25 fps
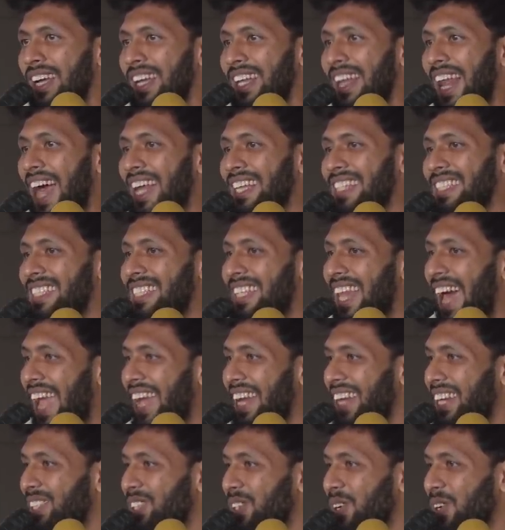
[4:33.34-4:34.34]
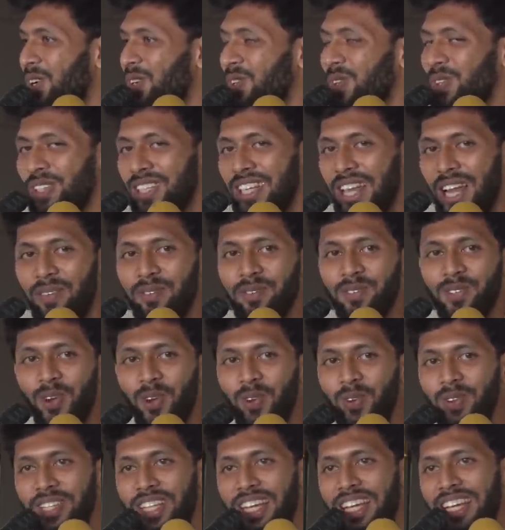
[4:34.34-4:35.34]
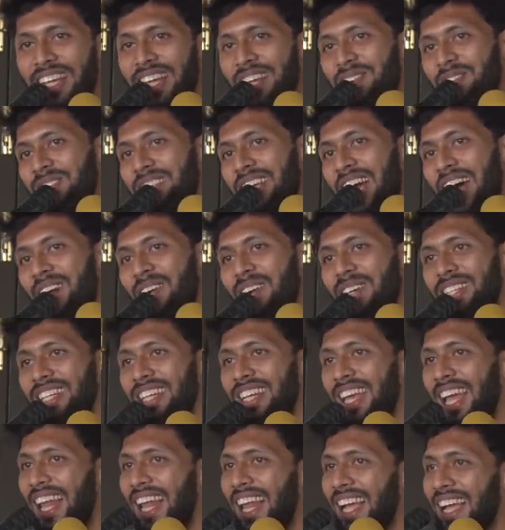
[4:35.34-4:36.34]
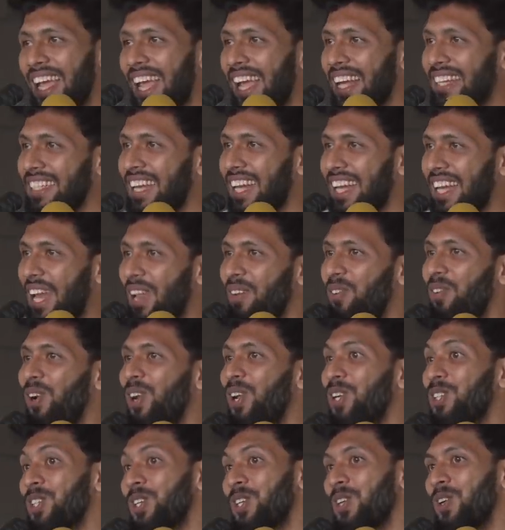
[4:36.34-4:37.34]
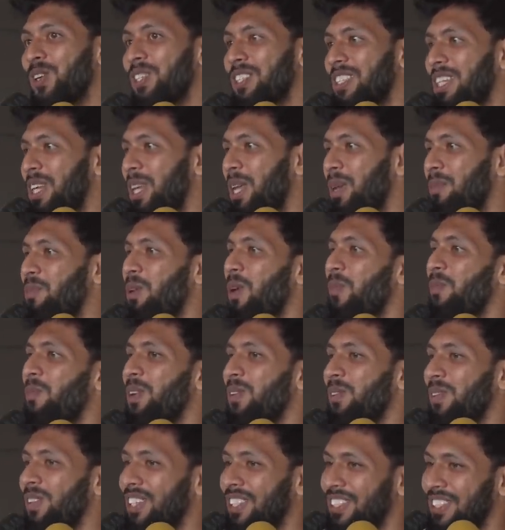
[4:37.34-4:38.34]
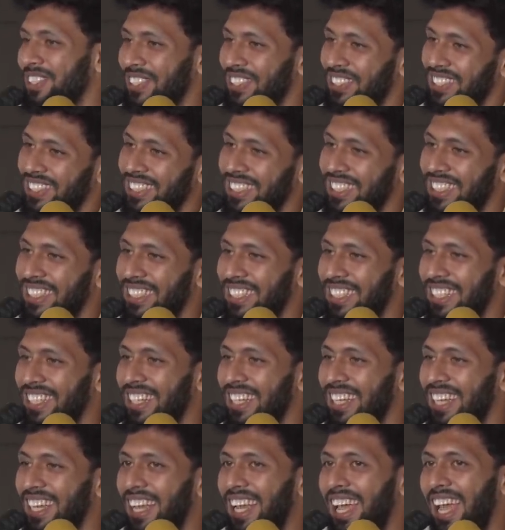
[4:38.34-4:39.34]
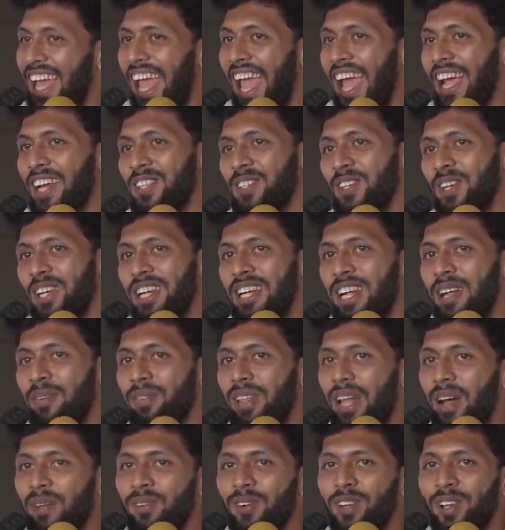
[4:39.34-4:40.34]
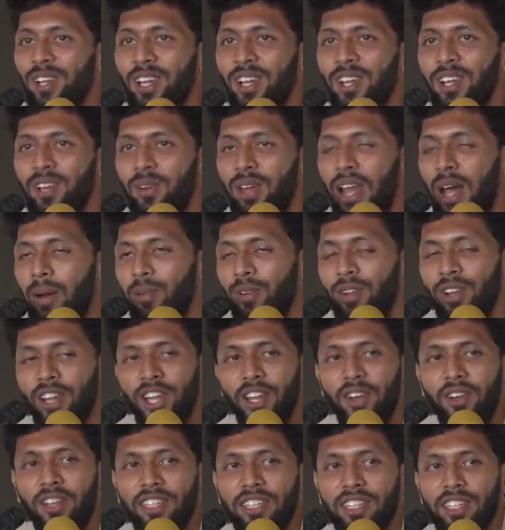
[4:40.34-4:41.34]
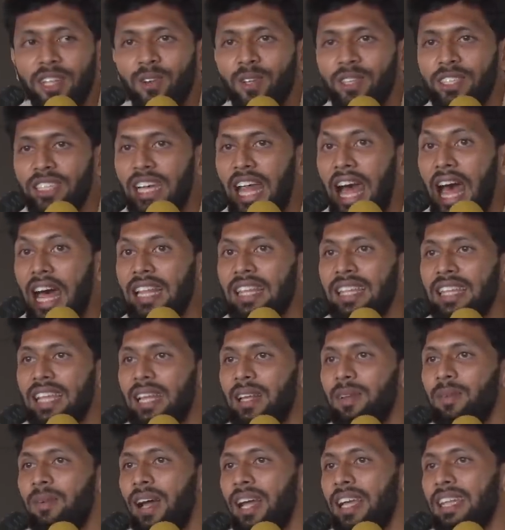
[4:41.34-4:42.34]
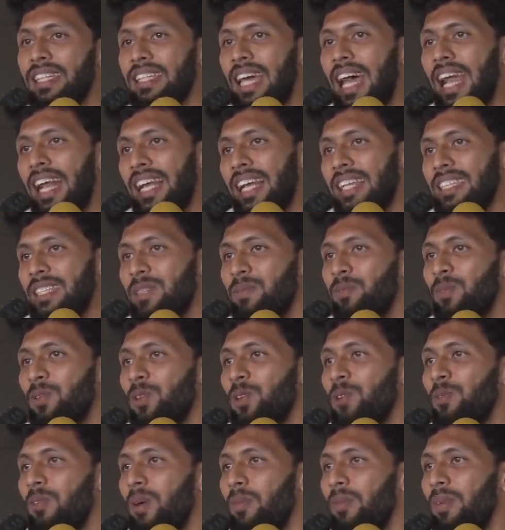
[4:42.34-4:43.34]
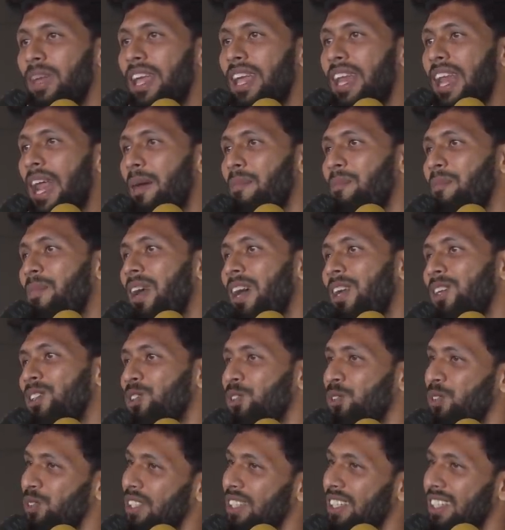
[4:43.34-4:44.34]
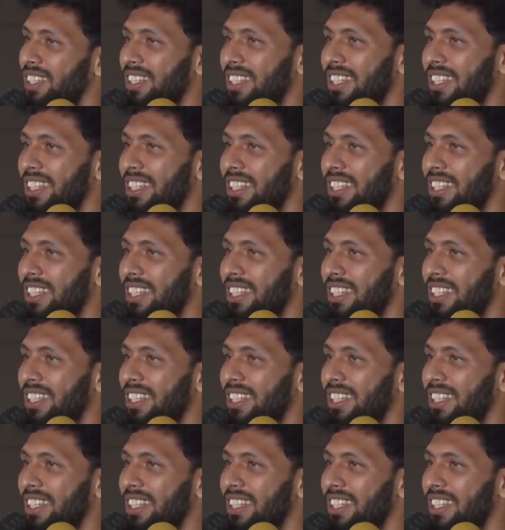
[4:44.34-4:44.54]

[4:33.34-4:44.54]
ক্লাস নাইনে যখন উঠলাম তখন দেখলাম যে আমাদের এলাকায় একটা রেভলিউশন হচ্ছে হিপহপ রেভলিউশন একজনের নাম না বললে না বললে নয় তিনি হচ্ছেন আদনান ভাই তার কাছে প্রথম আমি এই র্যাপ গান শুনি